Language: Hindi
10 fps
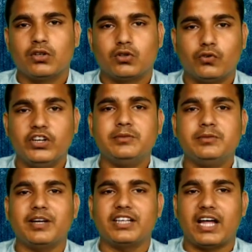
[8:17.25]
तो वही
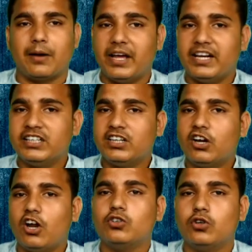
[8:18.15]
इसमें बता रहे हैं
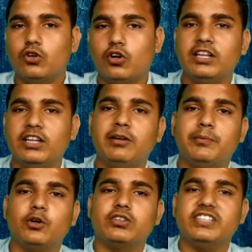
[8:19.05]
मैनेजर और जो लोअर लेवल
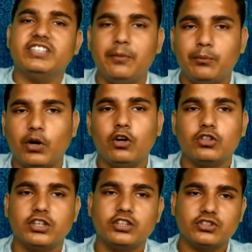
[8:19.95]
पे होते हैं या एम्प्लॉय
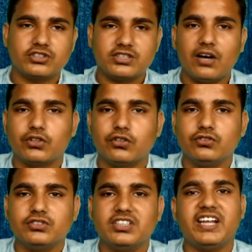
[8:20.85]
होते हैं जो स्टाफ होते
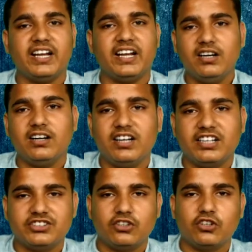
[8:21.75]
हैं उनसे डायरेक्ट
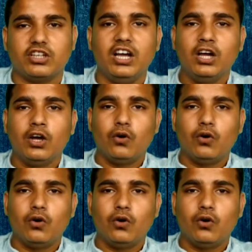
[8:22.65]
रिलेशन होता है